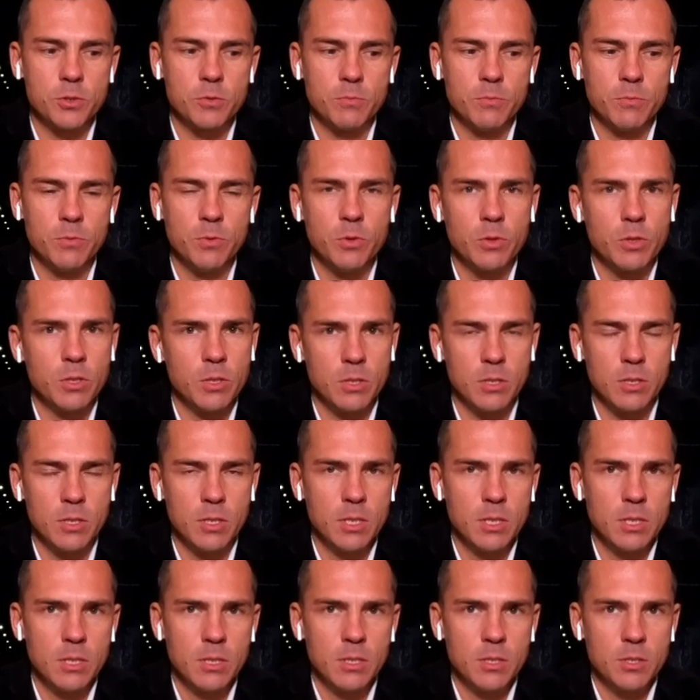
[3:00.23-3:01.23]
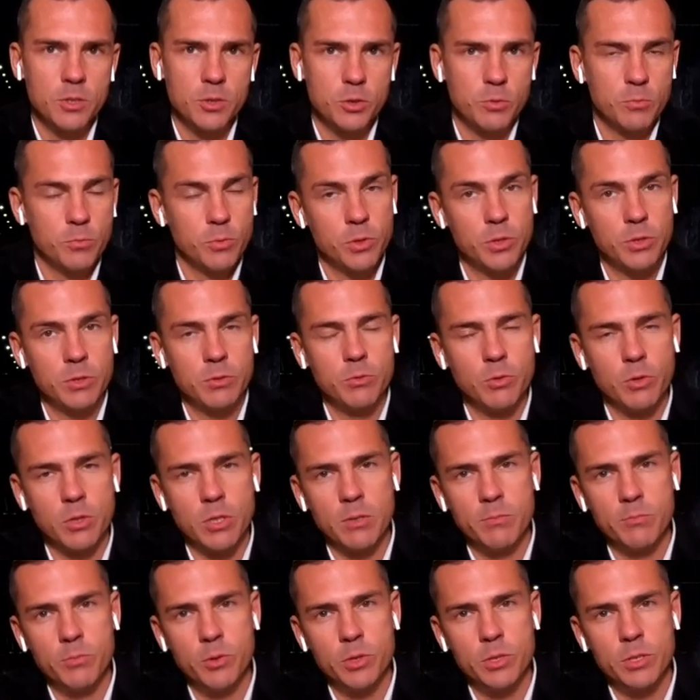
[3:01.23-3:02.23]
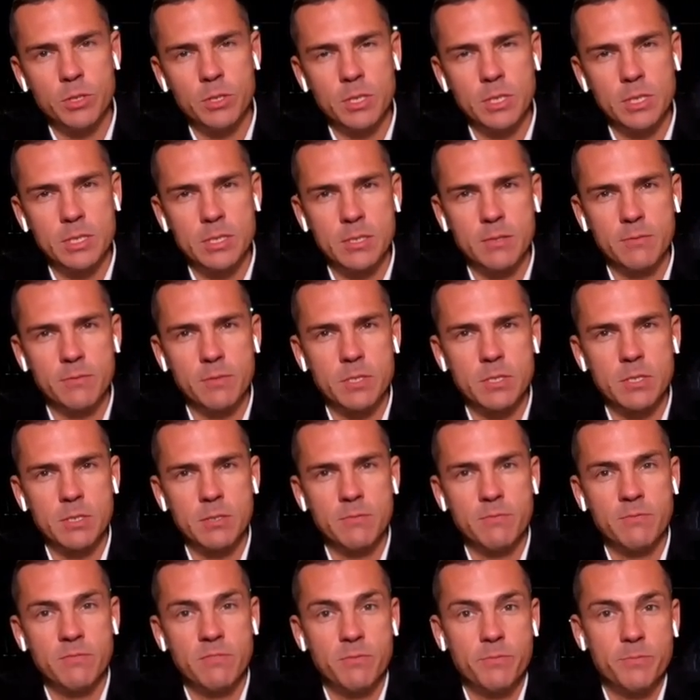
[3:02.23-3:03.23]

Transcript: много что будет доработано, и, соответственно,